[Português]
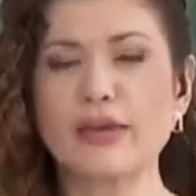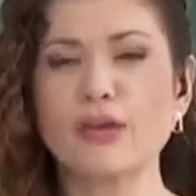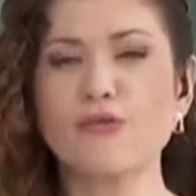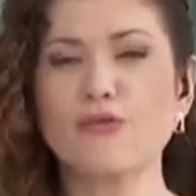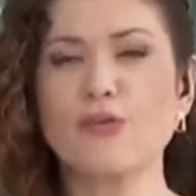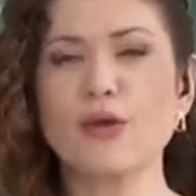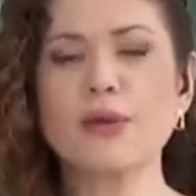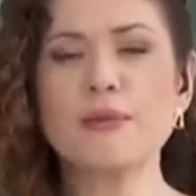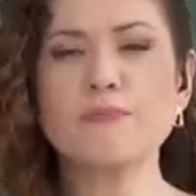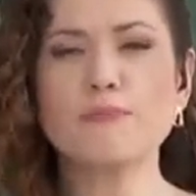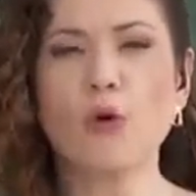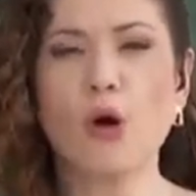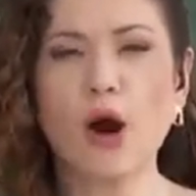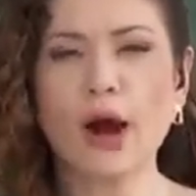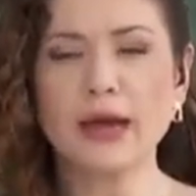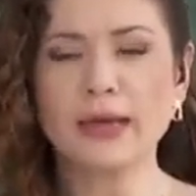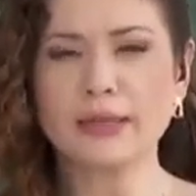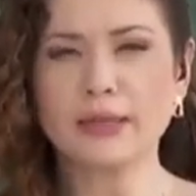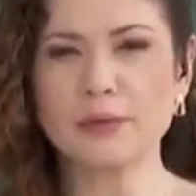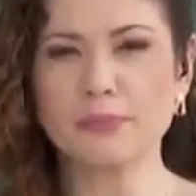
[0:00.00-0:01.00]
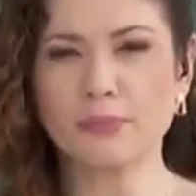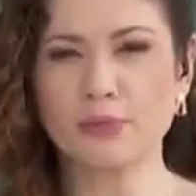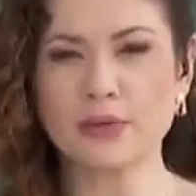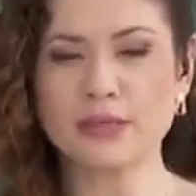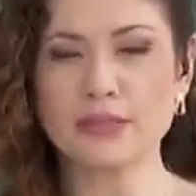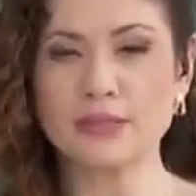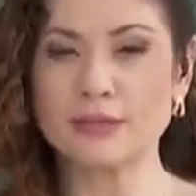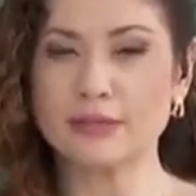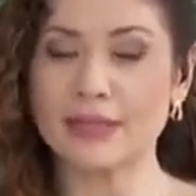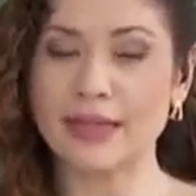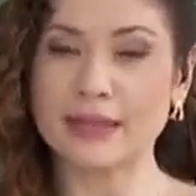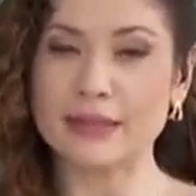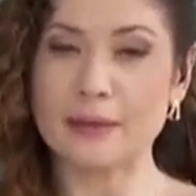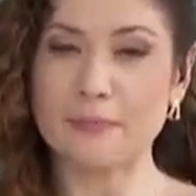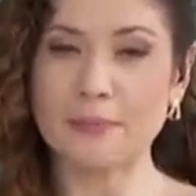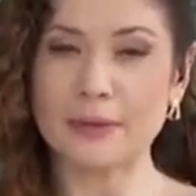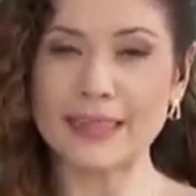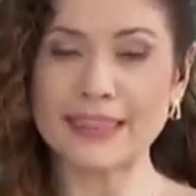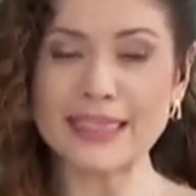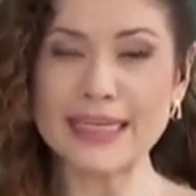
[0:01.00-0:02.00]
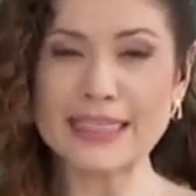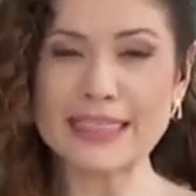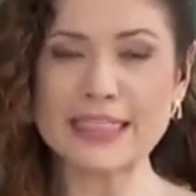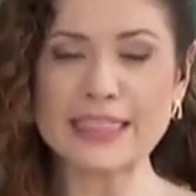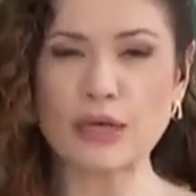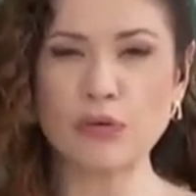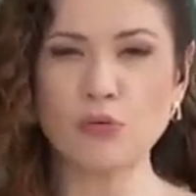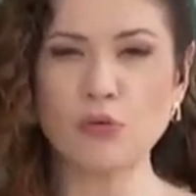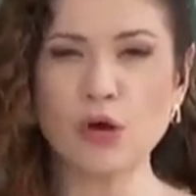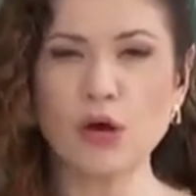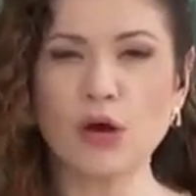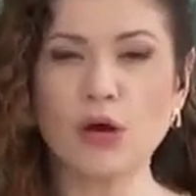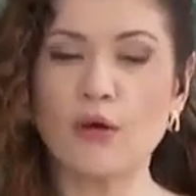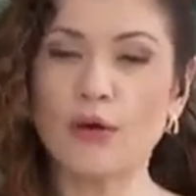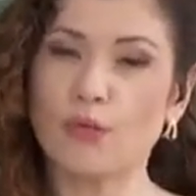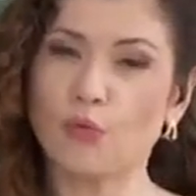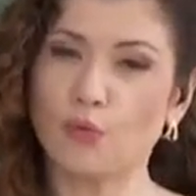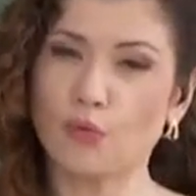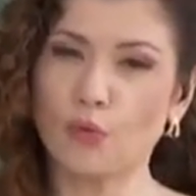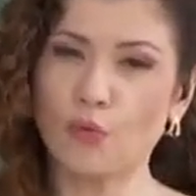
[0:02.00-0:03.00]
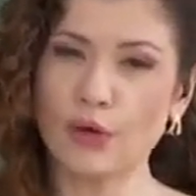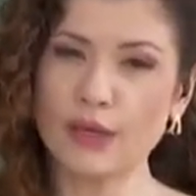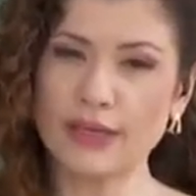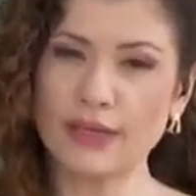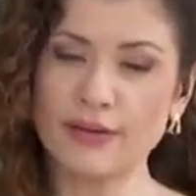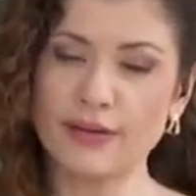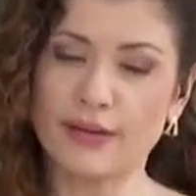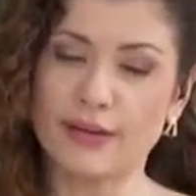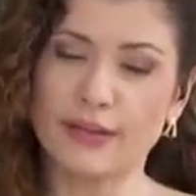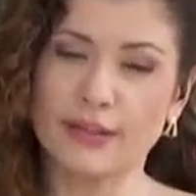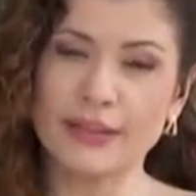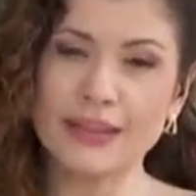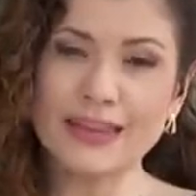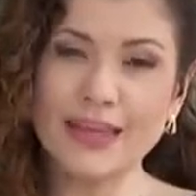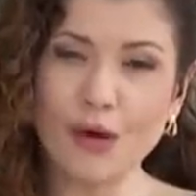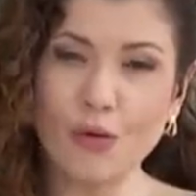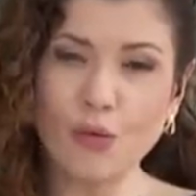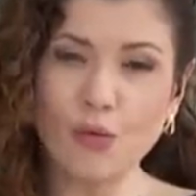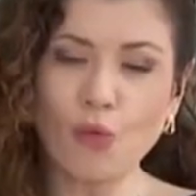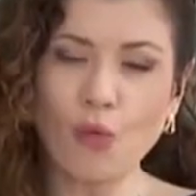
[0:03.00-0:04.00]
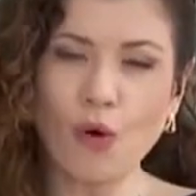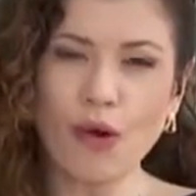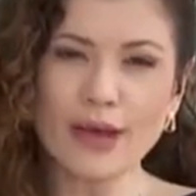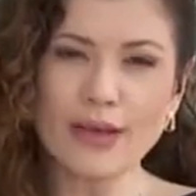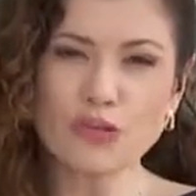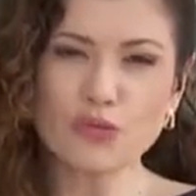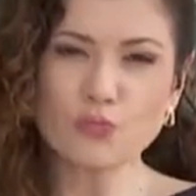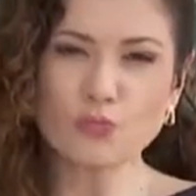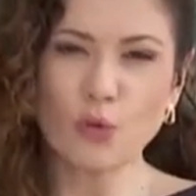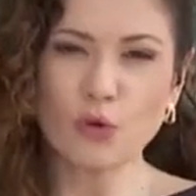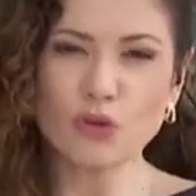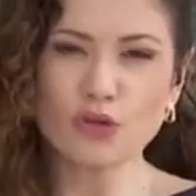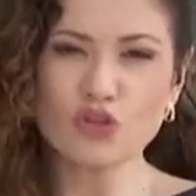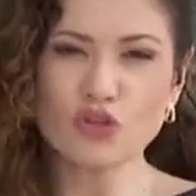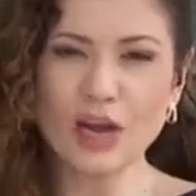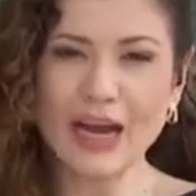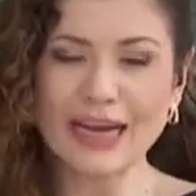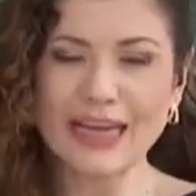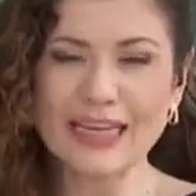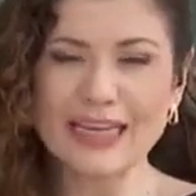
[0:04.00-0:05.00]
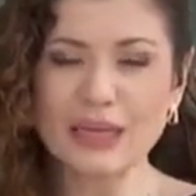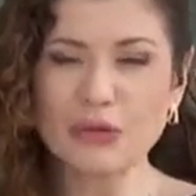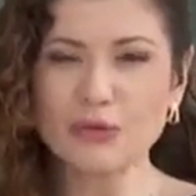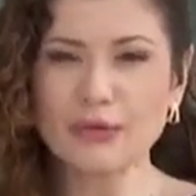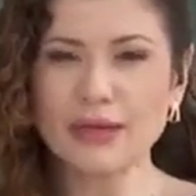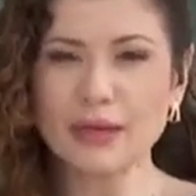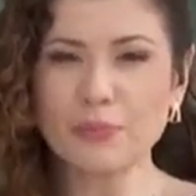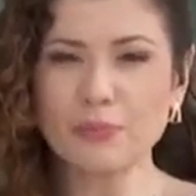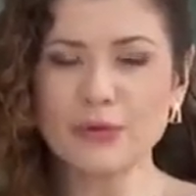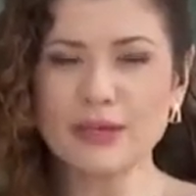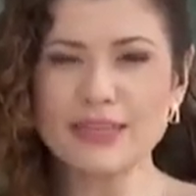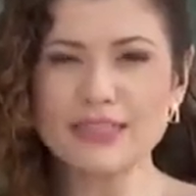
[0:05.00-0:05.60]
e que foi embora depois da depredação o que não corresponde àquilo que a